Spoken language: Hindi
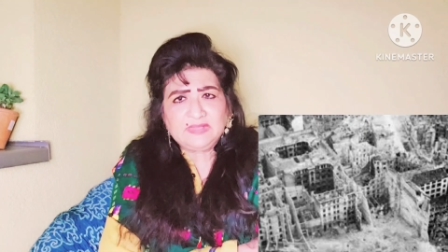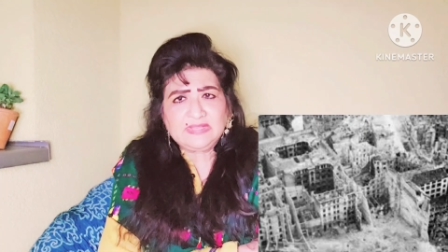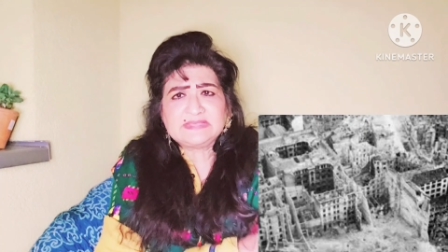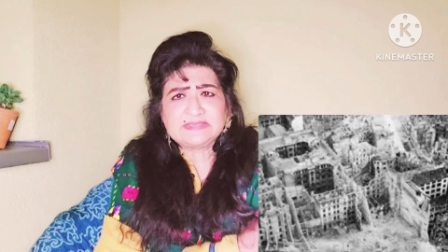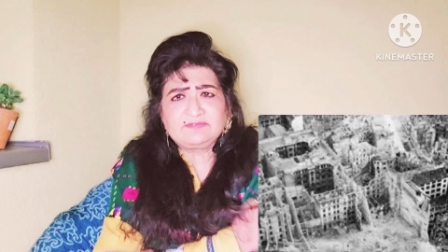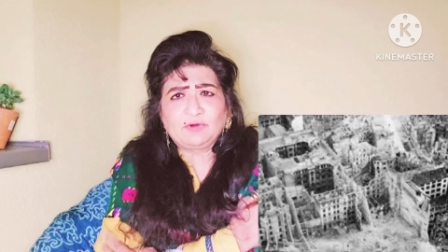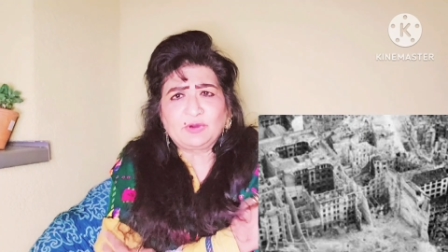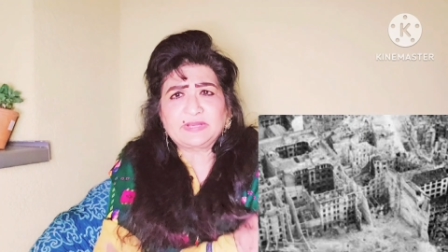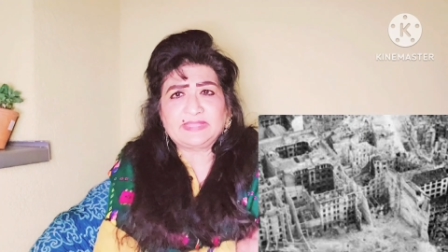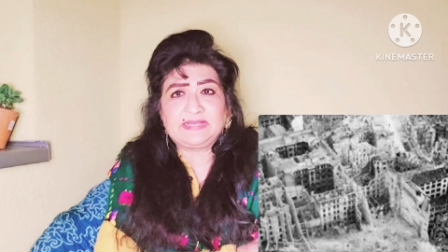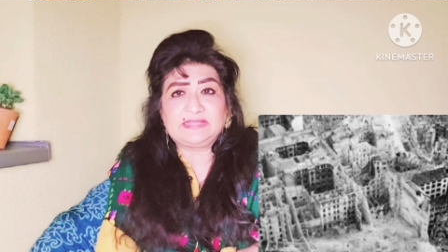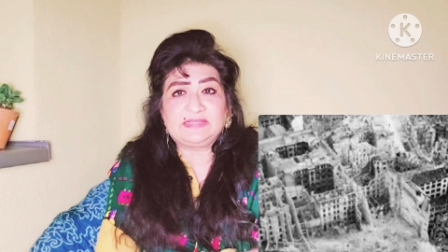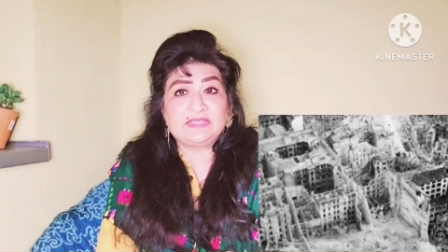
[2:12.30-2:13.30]
ये सब वॉर
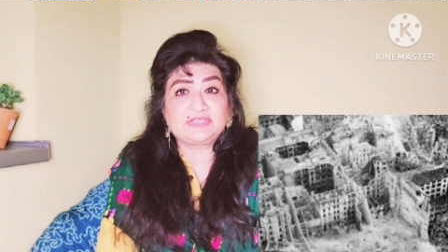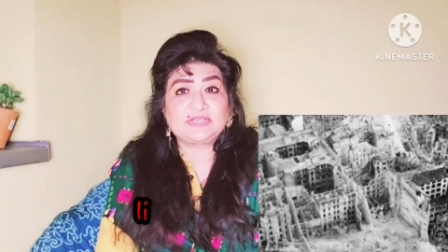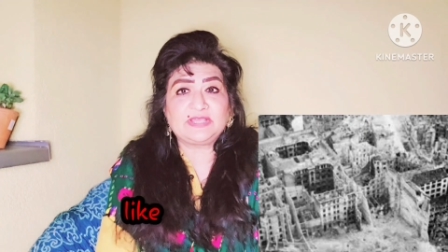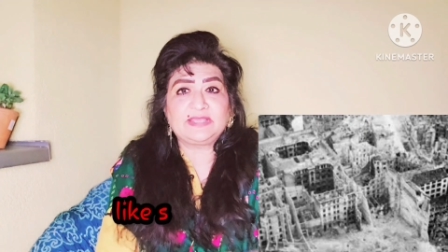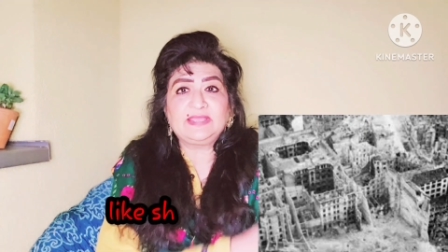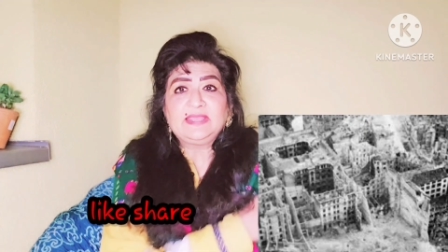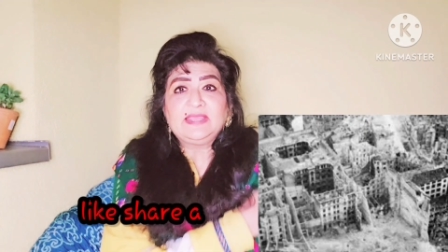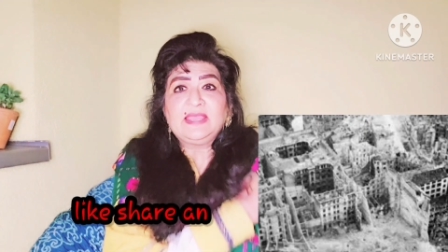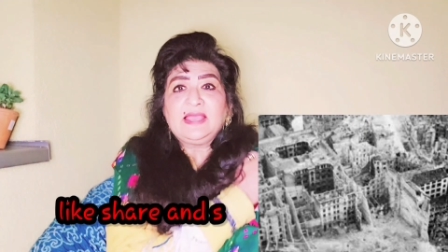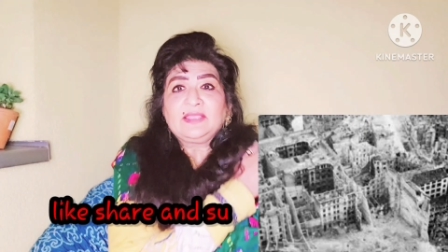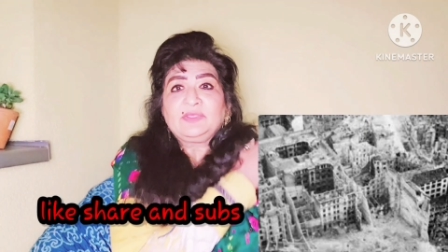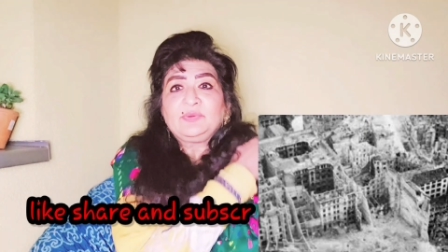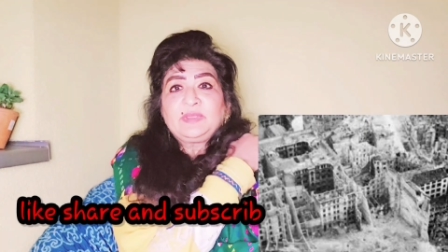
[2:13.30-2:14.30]
के नतीजे हैं
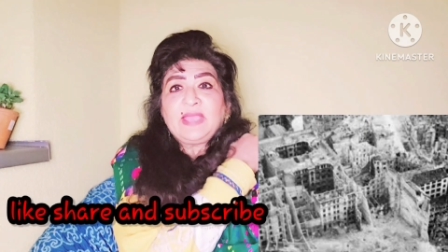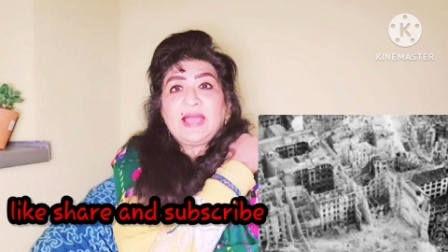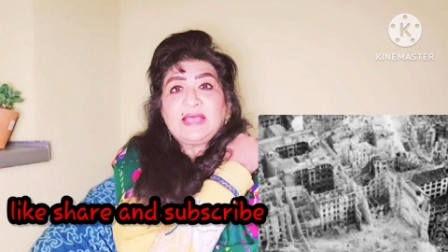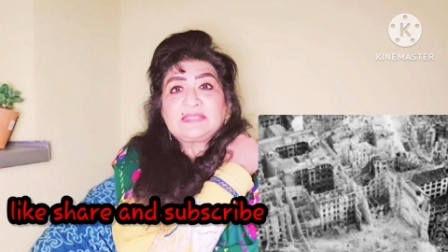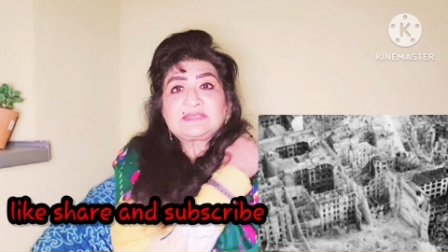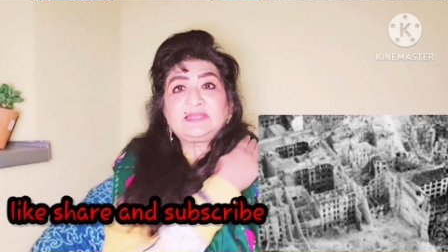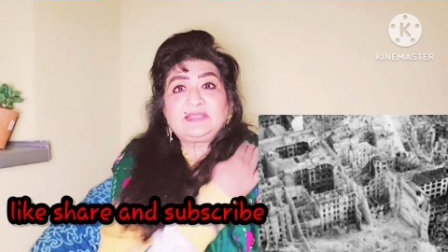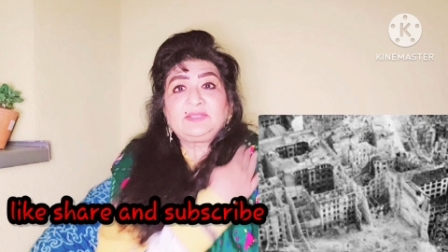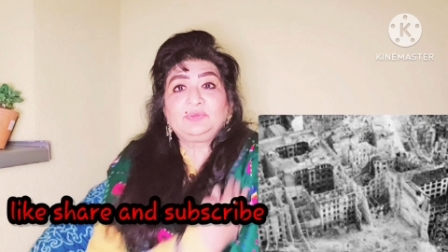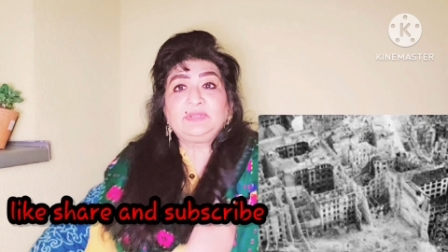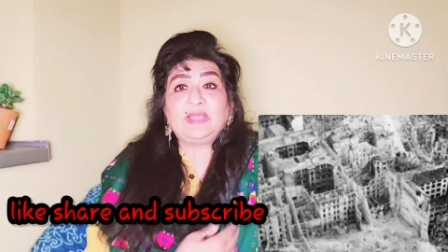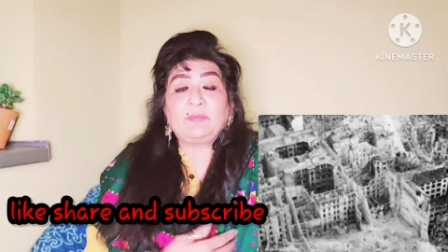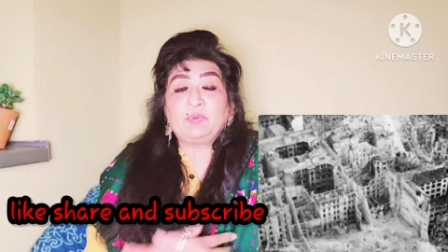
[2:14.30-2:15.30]
क्योंकि आजकल की
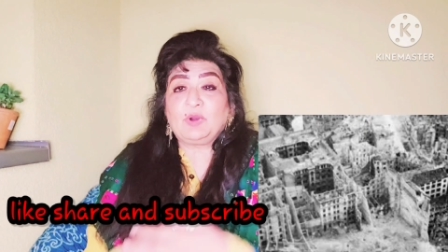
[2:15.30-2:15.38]
दुनिया